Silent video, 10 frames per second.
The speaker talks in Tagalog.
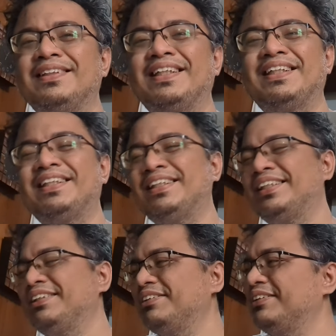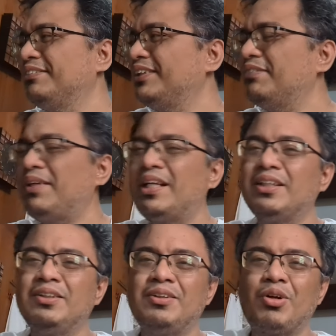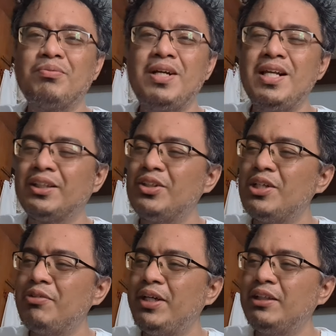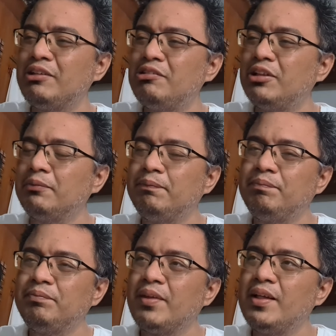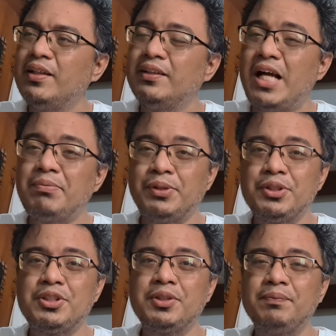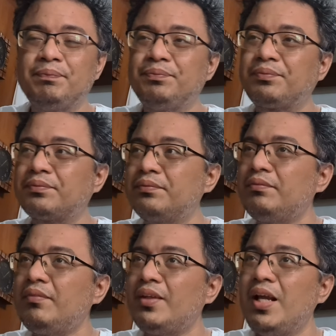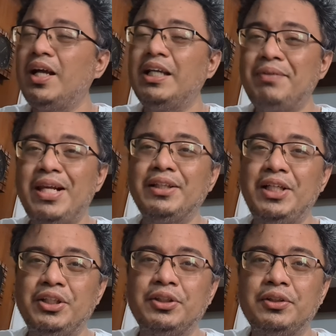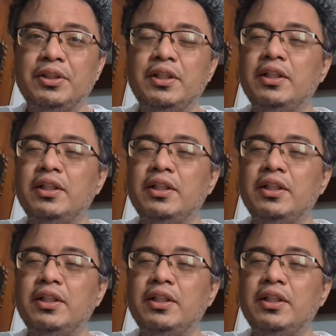Ah, parang normal lang to na kwento ah. Tapos, ang iba lang dito,